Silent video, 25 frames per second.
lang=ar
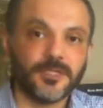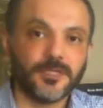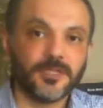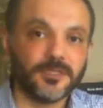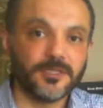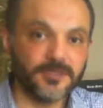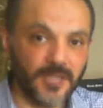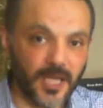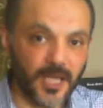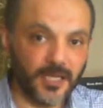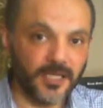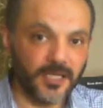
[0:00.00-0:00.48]

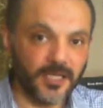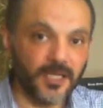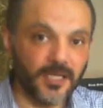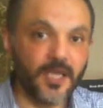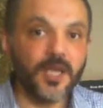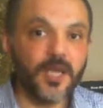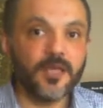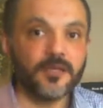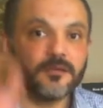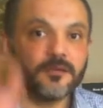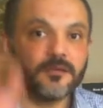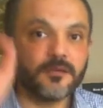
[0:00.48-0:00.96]
تاني
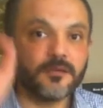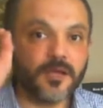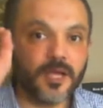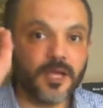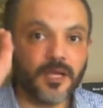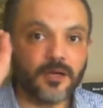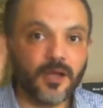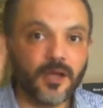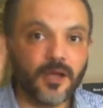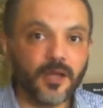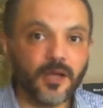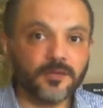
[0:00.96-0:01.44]
you
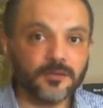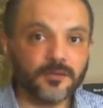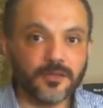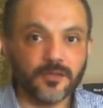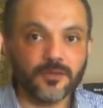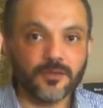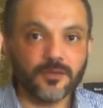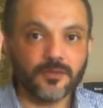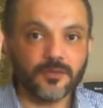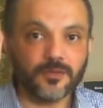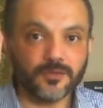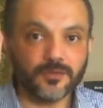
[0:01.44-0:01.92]
cannot
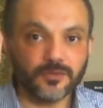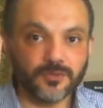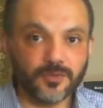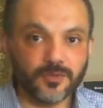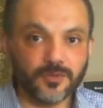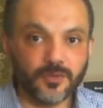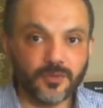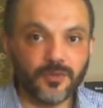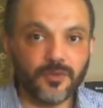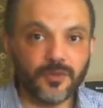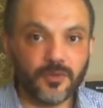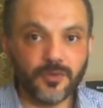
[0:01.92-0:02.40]

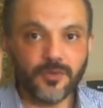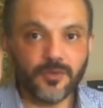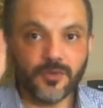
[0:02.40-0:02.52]
control